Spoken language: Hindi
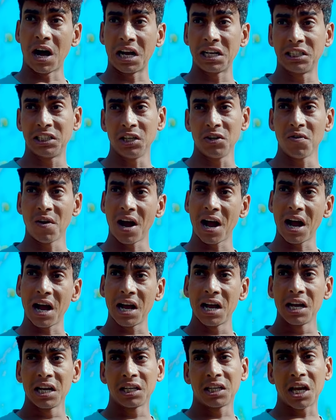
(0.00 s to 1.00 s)
वाह जी
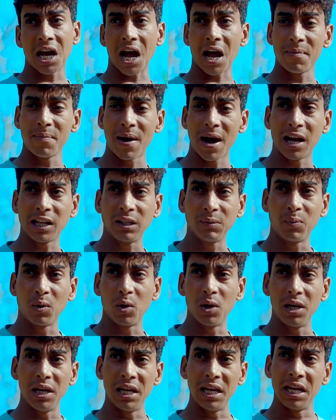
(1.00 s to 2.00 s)
वाह क्या बात
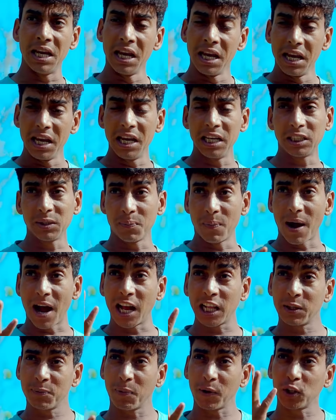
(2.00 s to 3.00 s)
बोल ली इस
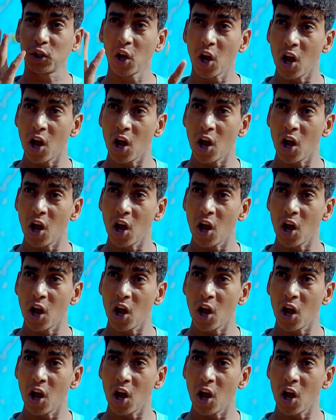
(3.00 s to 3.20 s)
बात पर